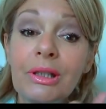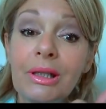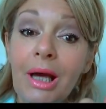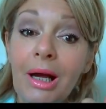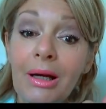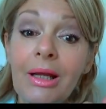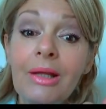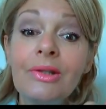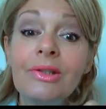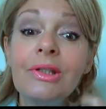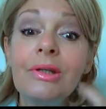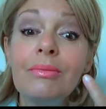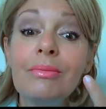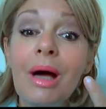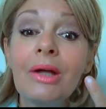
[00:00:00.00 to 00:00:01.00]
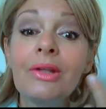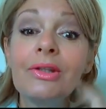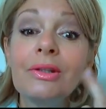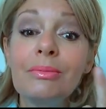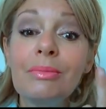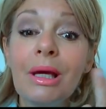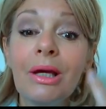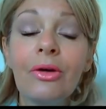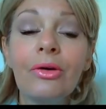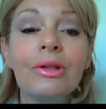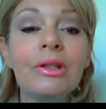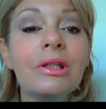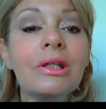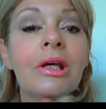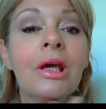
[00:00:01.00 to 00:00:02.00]
car lundi, mardi,
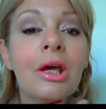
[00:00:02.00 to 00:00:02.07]
mercredi,